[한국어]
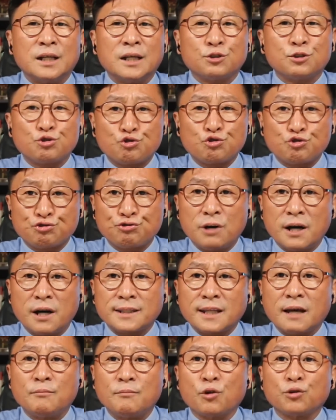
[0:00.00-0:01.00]

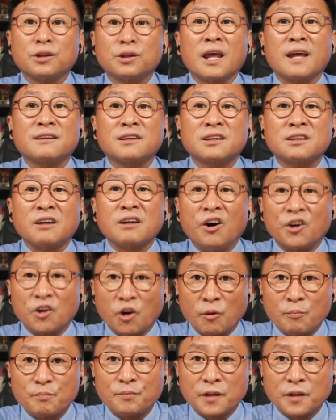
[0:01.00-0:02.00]
추하다 못해
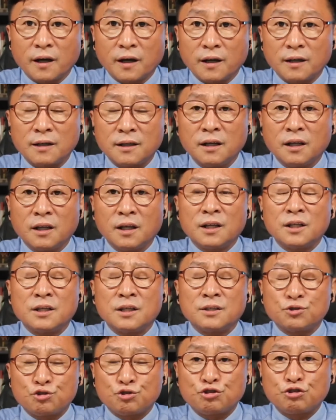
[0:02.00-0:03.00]
더럽다.
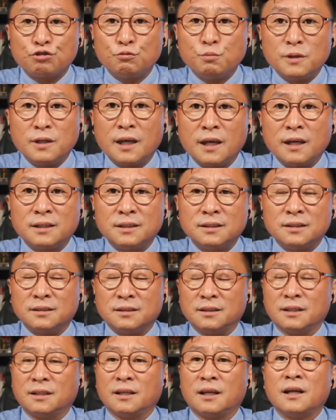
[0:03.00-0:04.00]
추미애는
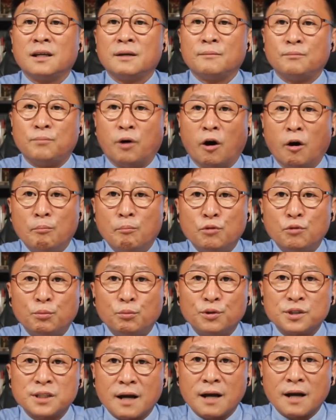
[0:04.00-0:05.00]
법무부
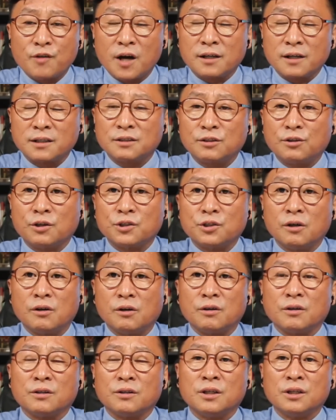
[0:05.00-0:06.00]

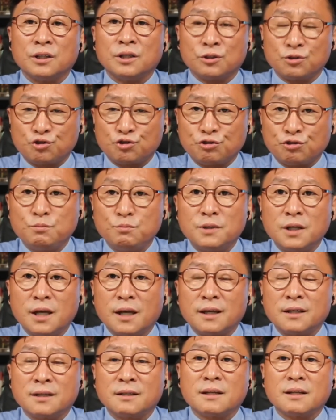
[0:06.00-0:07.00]
장관은커녕
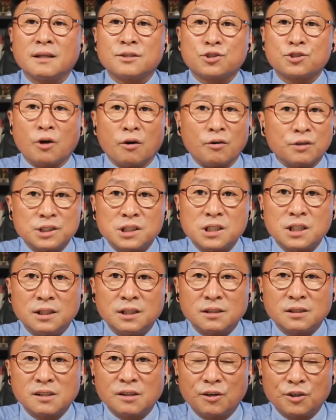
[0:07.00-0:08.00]
추미애는
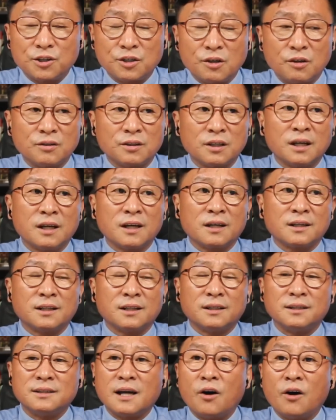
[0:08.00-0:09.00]
정치인은커녕
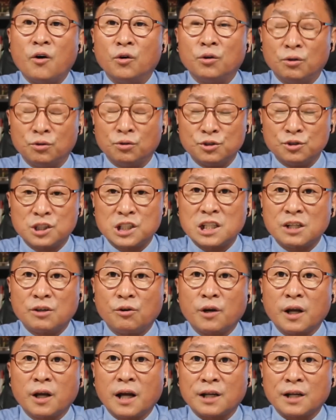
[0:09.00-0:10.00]
그냥 어, 어느
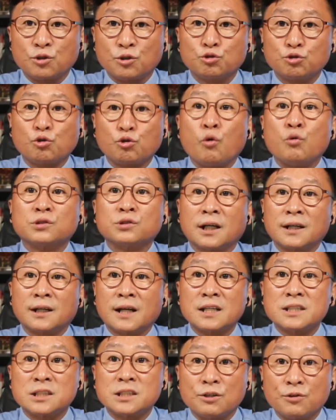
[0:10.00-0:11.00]
시골에 가서 농사나
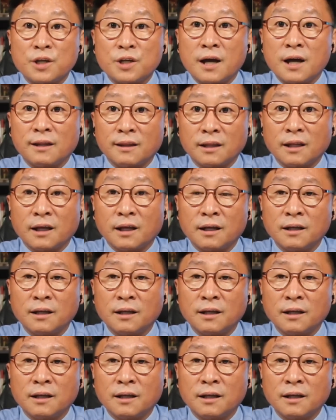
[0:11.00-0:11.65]
지어야 한다.